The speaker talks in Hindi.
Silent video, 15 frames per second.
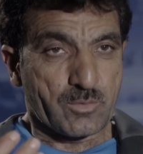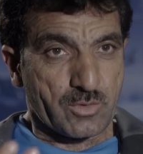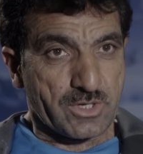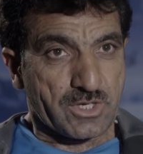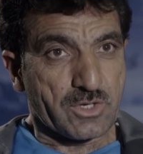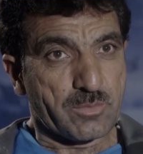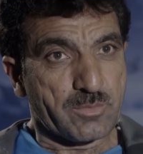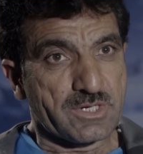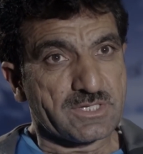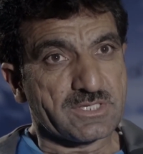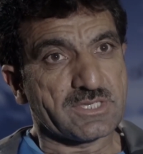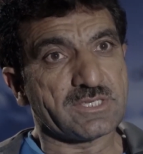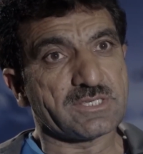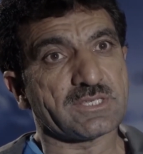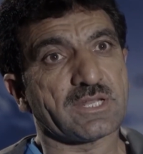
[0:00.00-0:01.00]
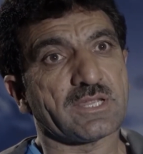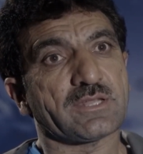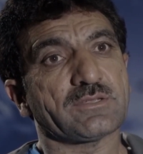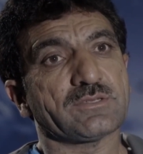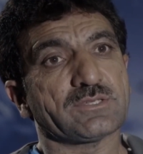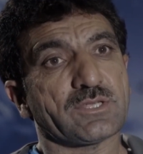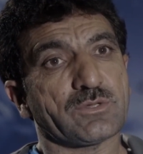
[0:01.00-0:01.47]
आपको इक्विपमेंट्स की
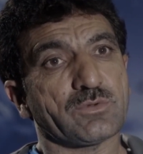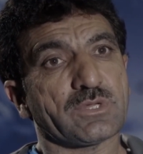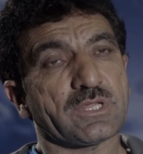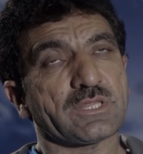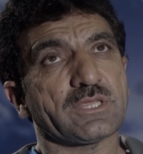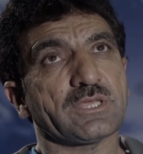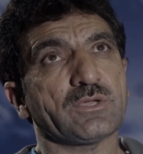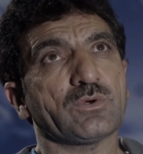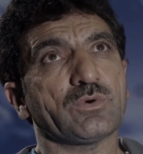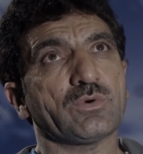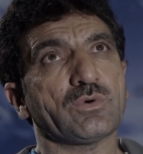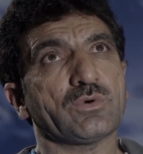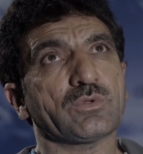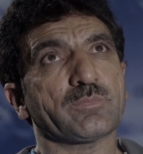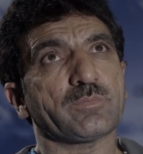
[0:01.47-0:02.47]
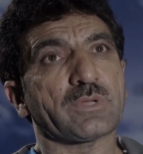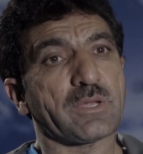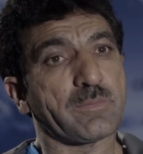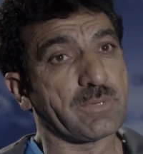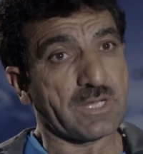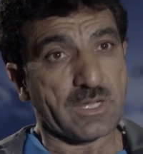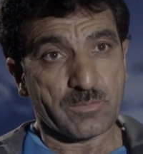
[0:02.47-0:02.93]
ज़रूरत है और
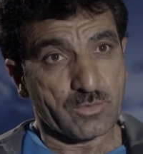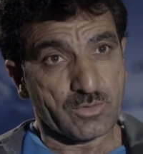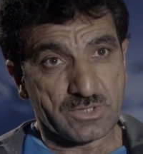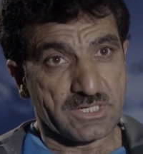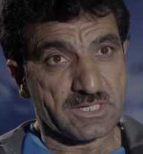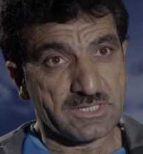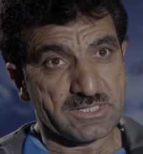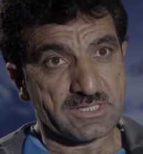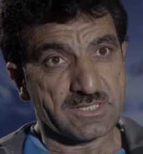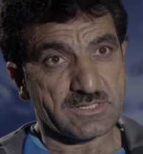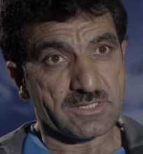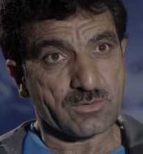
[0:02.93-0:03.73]
प्रॉपर आपको ट्रेनिंग्स की